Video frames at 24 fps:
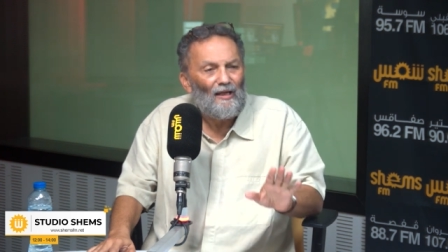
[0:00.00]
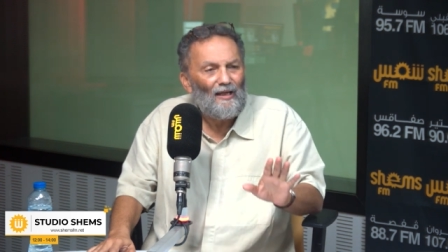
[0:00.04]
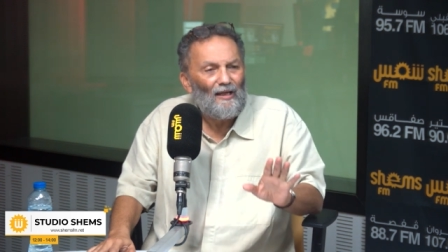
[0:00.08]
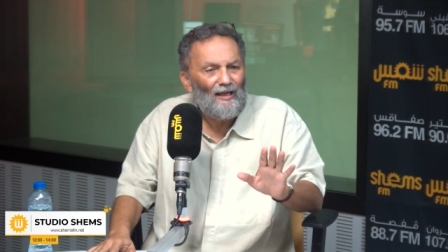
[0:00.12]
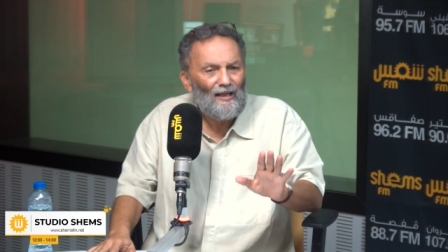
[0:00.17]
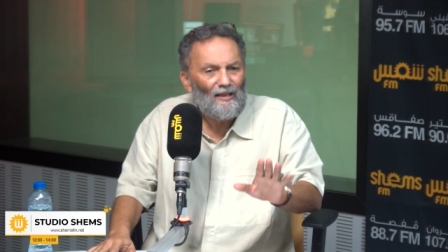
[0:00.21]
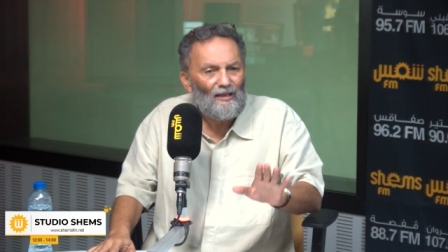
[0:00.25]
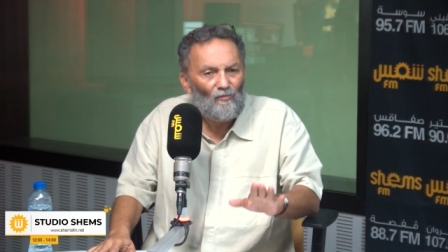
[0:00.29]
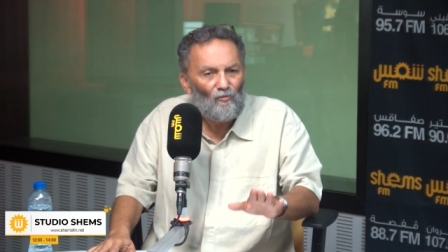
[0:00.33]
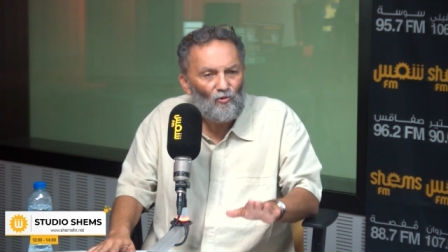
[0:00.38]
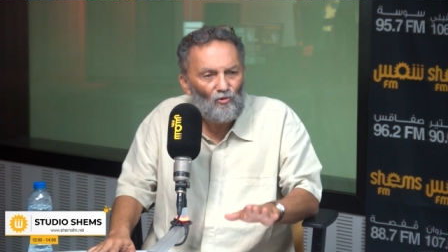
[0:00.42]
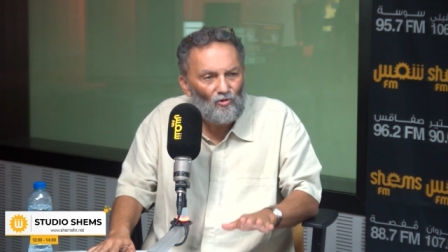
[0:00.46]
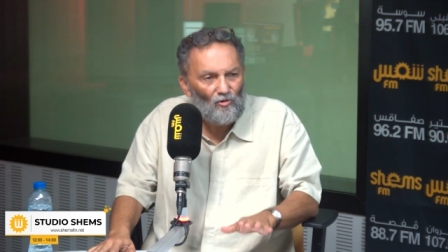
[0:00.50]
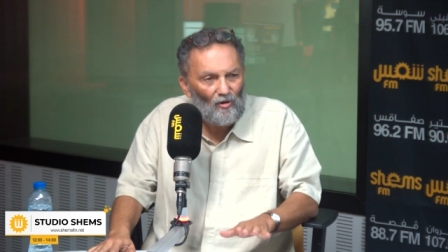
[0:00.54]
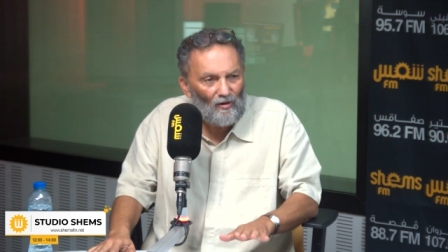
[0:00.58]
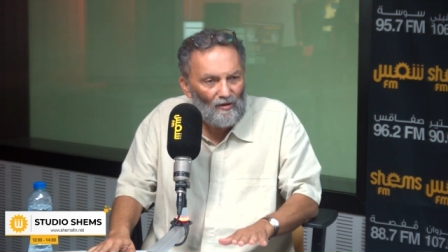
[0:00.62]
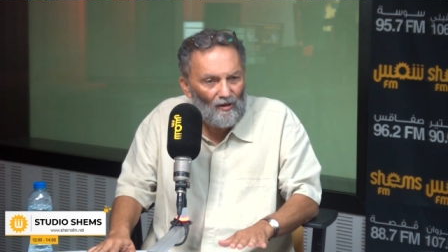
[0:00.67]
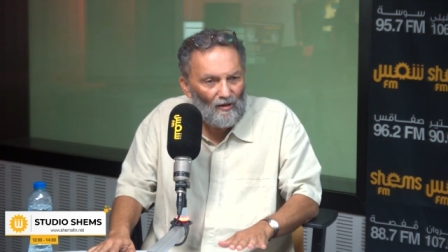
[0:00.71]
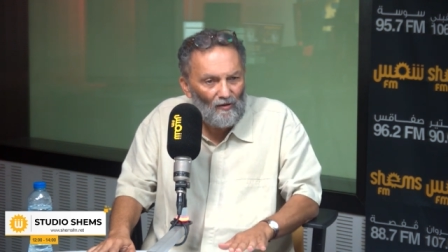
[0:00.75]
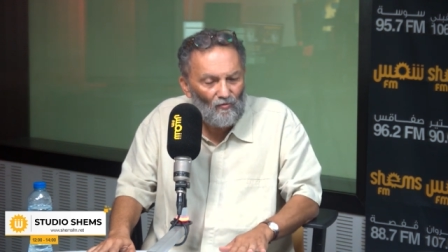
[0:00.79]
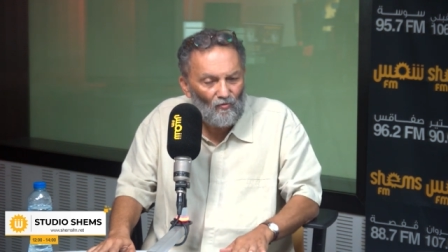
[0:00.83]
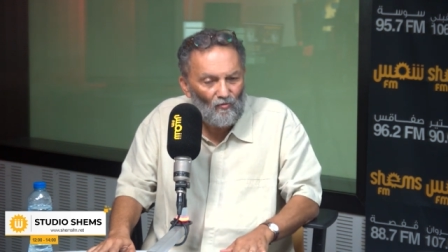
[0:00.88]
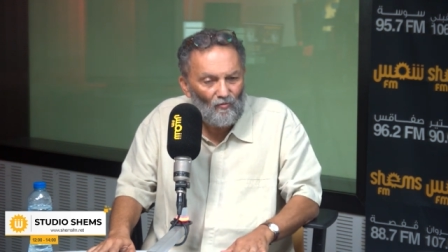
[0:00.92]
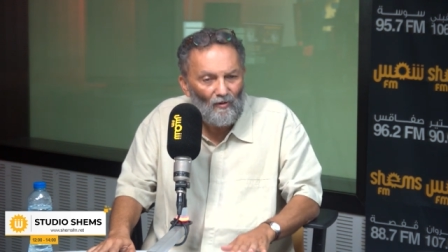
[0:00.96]
إحنا
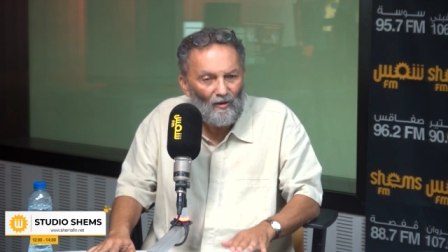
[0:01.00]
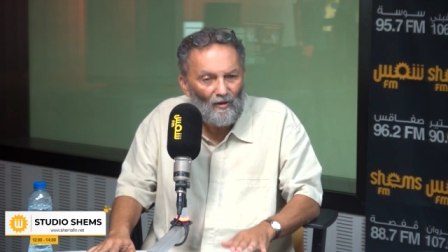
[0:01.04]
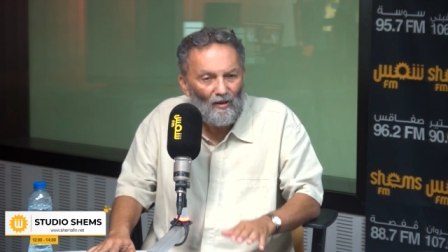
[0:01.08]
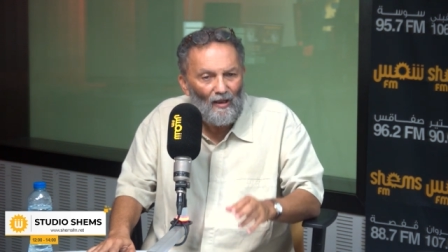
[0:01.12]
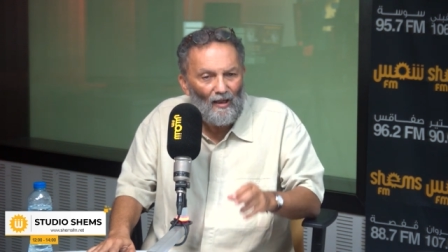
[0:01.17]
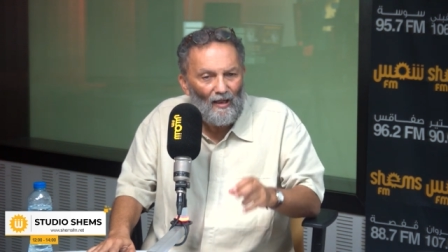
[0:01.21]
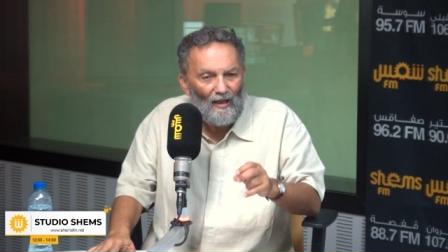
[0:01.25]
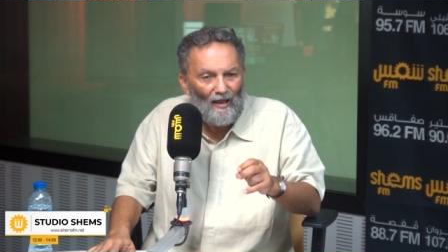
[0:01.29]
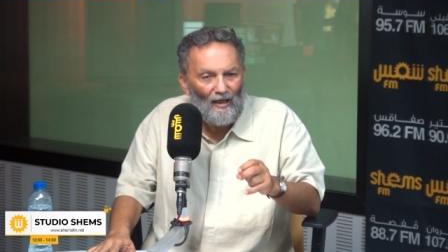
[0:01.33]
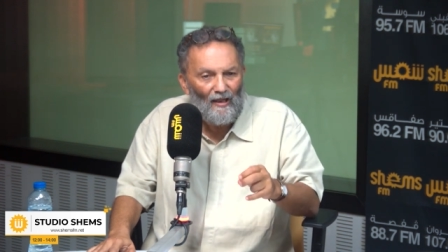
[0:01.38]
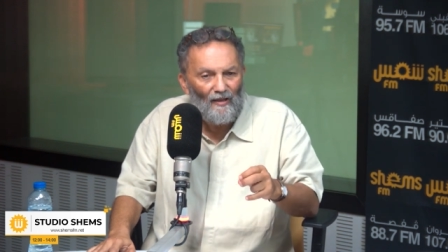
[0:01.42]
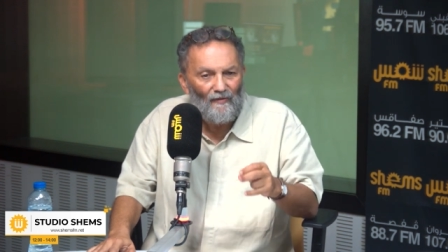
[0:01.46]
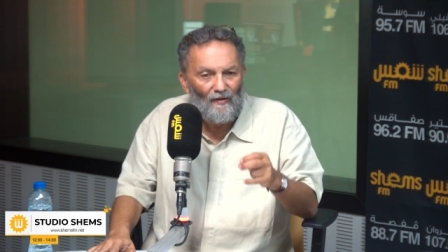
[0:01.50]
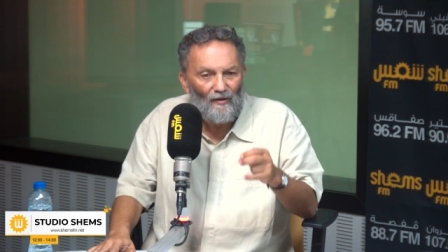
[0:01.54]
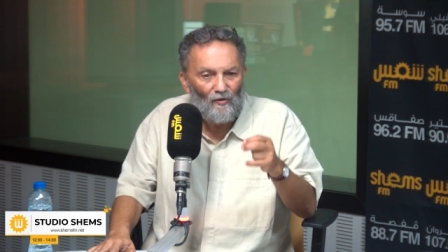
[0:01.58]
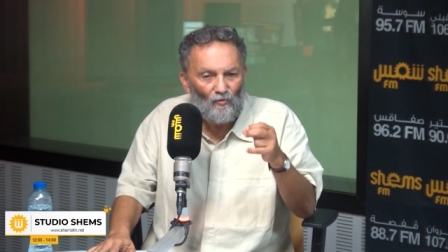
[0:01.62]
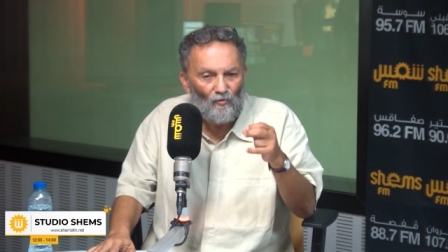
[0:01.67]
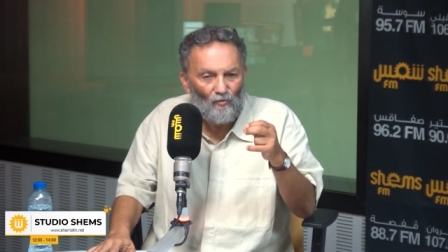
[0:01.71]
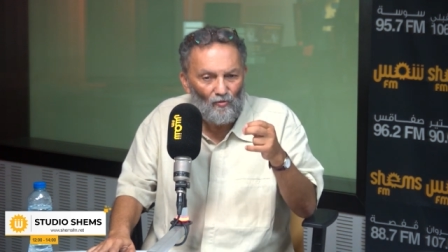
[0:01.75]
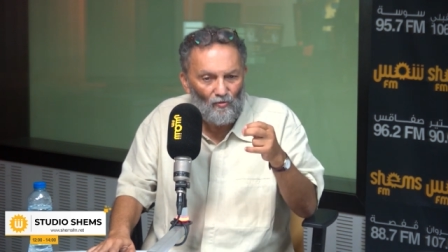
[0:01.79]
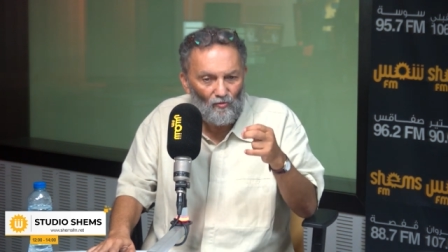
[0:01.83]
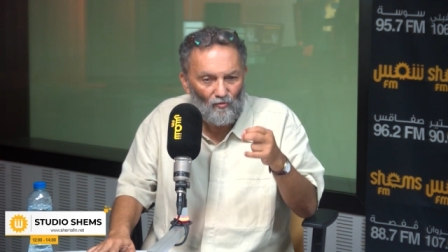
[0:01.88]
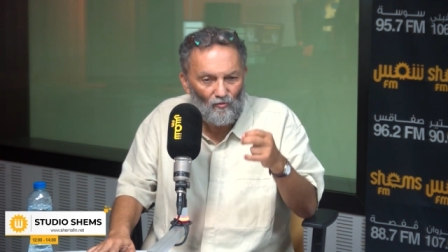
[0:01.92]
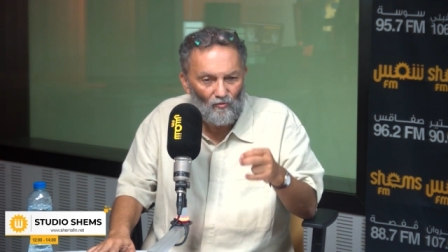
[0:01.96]
مشكلتنا اليوم هذا
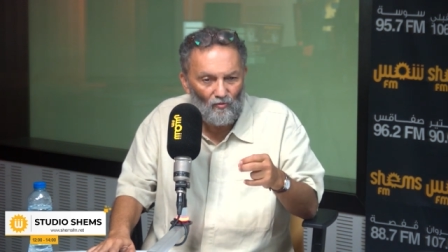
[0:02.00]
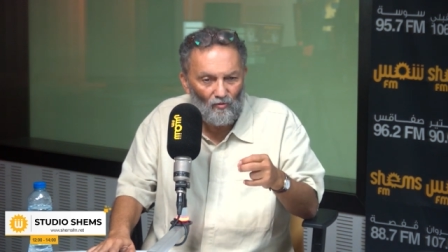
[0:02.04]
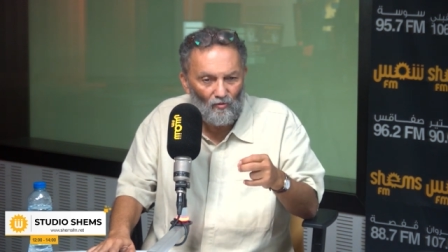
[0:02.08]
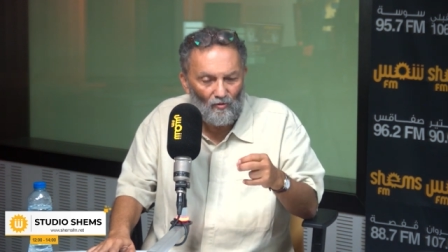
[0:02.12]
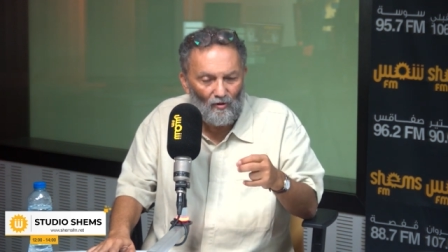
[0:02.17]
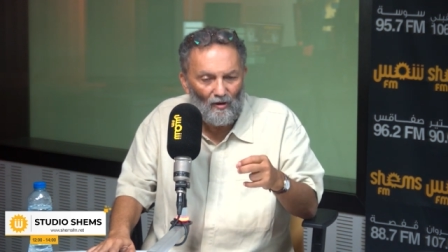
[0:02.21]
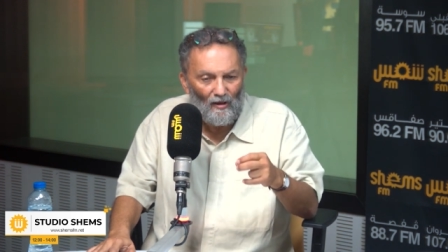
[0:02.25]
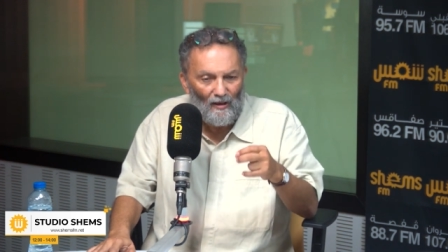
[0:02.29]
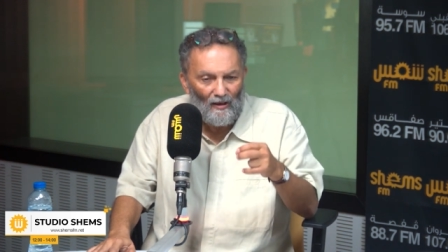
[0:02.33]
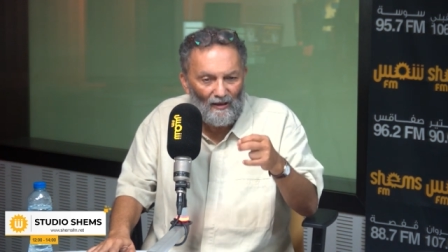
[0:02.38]
الدستور